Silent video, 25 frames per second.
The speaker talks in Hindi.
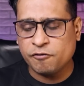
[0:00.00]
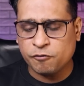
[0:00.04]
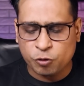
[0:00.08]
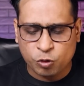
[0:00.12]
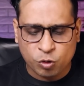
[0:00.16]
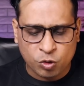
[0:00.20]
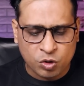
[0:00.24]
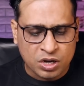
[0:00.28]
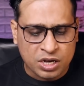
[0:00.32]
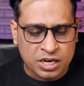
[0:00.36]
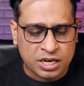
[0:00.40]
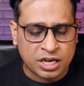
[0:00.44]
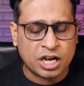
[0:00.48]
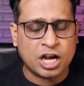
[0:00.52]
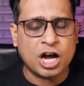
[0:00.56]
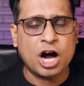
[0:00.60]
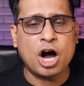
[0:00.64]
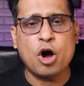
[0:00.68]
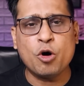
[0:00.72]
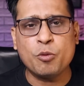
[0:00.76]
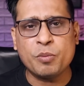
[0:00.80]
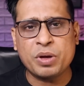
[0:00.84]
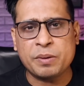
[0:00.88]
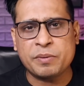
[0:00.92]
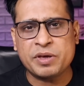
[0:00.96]
वो
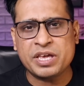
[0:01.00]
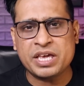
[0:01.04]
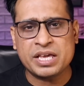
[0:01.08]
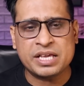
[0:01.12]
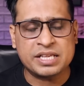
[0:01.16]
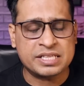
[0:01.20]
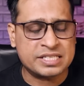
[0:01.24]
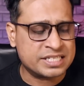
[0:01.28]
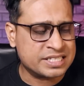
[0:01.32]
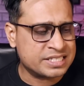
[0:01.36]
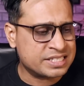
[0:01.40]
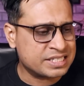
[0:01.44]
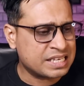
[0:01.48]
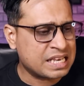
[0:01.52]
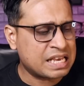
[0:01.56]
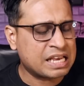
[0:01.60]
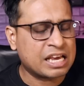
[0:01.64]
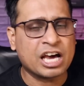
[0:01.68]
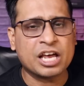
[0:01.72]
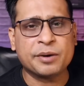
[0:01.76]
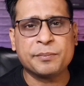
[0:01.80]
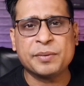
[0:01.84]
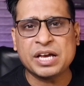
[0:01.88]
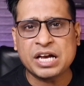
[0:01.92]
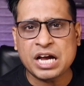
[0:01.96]
गांव में भी जिसके
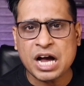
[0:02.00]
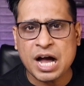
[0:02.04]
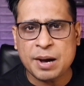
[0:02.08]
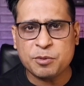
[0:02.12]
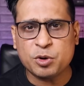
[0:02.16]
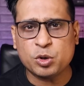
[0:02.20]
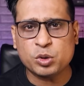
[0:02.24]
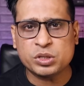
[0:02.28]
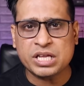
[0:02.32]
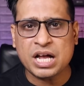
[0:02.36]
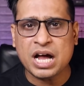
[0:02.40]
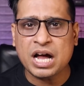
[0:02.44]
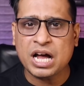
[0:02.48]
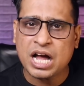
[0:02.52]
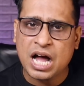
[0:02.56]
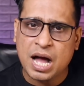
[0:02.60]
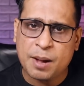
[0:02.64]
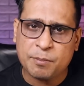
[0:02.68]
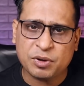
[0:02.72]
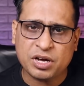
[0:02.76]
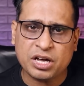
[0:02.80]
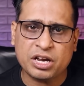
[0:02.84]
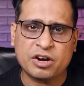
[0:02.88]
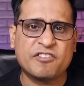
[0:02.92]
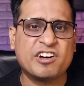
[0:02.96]
घर में काम होता
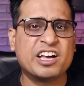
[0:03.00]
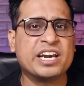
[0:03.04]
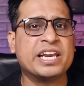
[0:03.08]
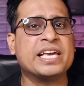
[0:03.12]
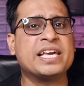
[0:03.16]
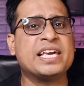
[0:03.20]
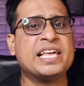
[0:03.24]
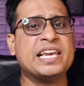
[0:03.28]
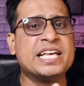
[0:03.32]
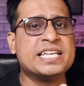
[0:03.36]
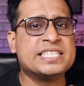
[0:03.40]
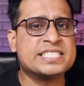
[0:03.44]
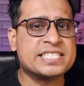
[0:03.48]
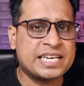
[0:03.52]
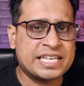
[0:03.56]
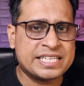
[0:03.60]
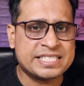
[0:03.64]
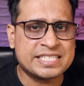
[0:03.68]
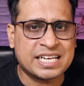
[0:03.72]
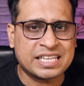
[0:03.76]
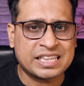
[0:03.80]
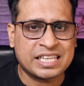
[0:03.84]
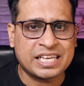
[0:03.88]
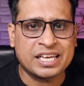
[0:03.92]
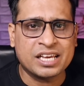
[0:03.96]
काम करवाने के लिए चले
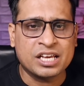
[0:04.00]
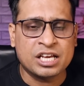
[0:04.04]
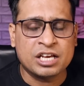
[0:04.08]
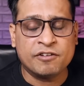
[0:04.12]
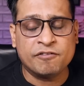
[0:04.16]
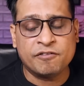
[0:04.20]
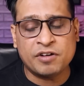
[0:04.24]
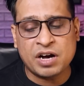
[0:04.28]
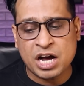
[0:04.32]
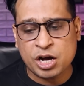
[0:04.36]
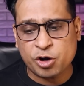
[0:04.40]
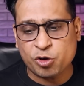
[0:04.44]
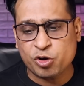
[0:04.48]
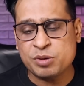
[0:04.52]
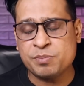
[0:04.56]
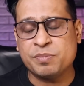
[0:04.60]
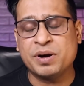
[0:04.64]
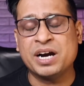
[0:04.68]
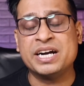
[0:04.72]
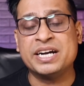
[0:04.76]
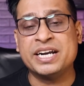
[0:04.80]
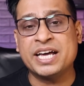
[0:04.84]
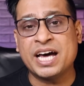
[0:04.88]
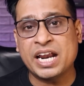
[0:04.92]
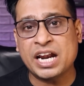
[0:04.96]
जाते वहाँ कोई
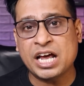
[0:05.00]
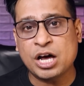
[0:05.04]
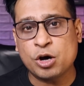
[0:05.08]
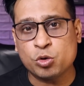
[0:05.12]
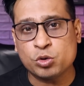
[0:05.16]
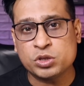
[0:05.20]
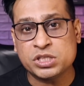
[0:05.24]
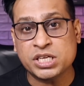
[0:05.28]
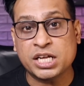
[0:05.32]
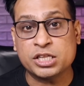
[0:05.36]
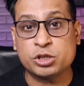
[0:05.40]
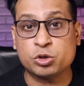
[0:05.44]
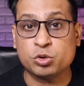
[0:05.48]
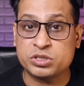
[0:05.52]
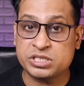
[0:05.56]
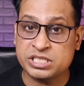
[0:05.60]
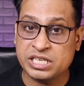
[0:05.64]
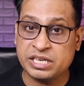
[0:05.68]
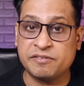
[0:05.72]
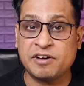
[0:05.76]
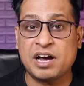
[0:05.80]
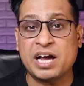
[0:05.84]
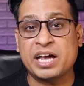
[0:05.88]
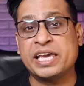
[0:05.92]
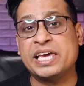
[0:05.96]
भंडारा होता तो
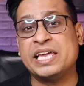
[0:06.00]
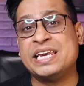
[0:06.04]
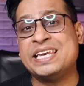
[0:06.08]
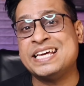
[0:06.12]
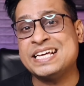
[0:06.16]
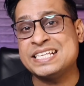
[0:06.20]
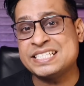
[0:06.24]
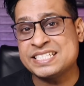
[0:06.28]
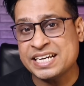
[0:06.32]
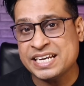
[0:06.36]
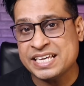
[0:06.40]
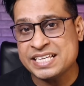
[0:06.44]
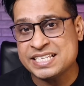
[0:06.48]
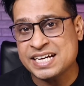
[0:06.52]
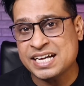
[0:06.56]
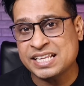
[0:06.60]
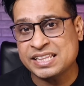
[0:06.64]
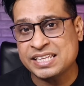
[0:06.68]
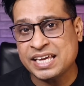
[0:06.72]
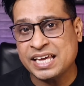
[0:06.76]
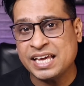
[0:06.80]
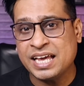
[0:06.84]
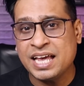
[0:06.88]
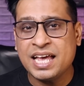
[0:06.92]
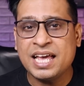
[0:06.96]
सेवा के लिए चले
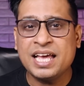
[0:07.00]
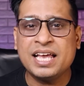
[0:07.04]
जाते